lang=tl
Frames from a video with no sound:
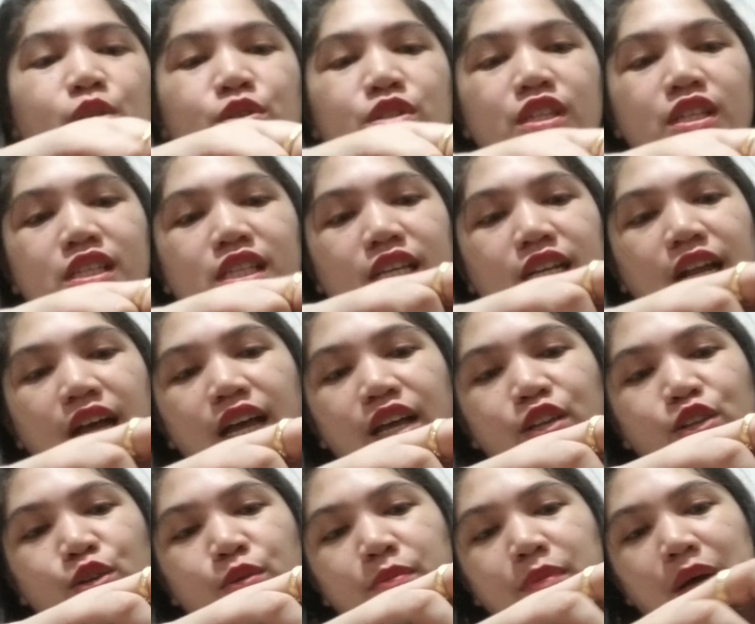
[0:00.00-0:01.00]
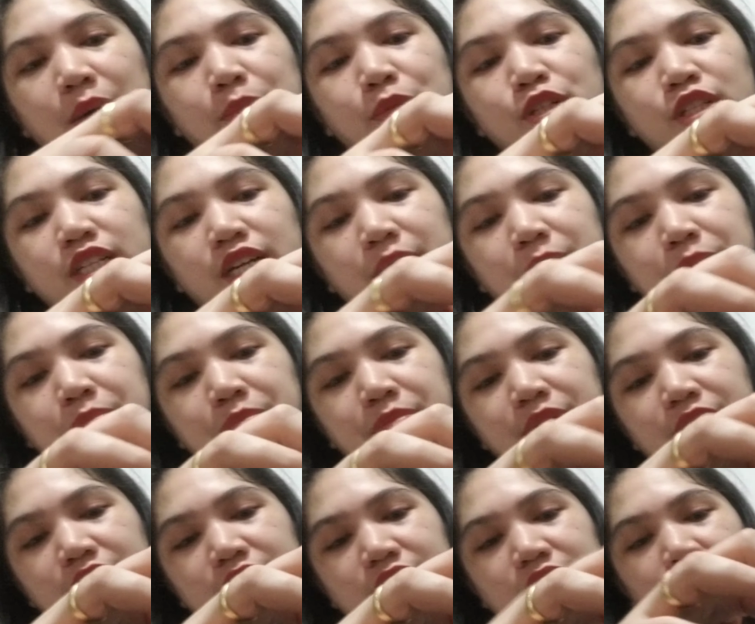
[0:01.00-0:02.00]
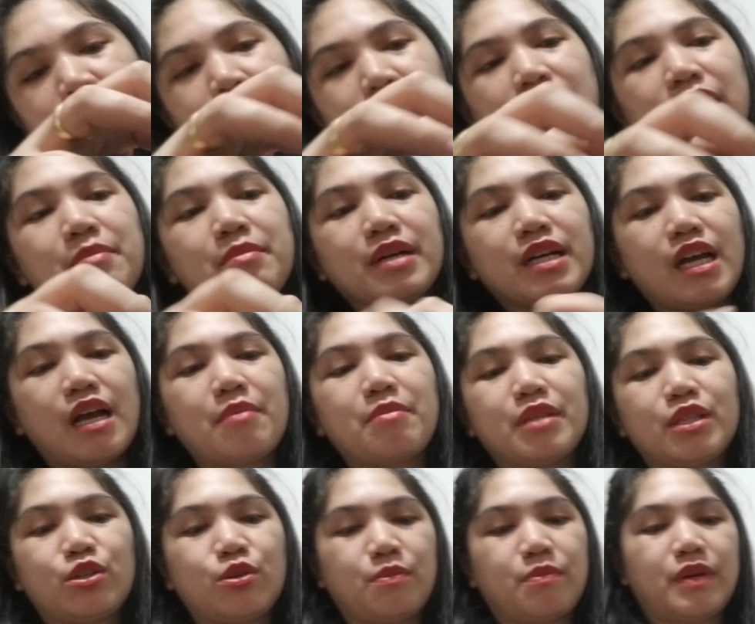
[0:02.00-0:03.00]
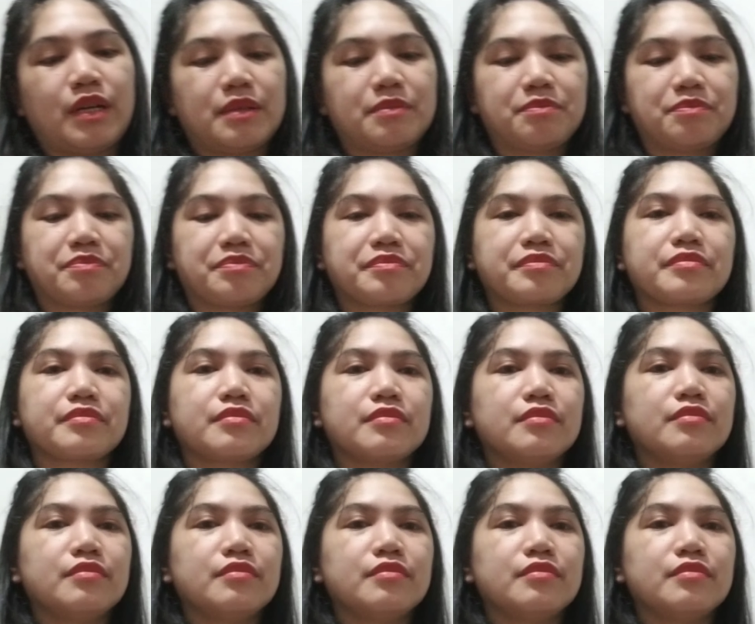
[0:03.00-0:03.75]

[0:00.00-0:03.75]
ko sisirain yung bubble wrap kasi baka magamit mo pa.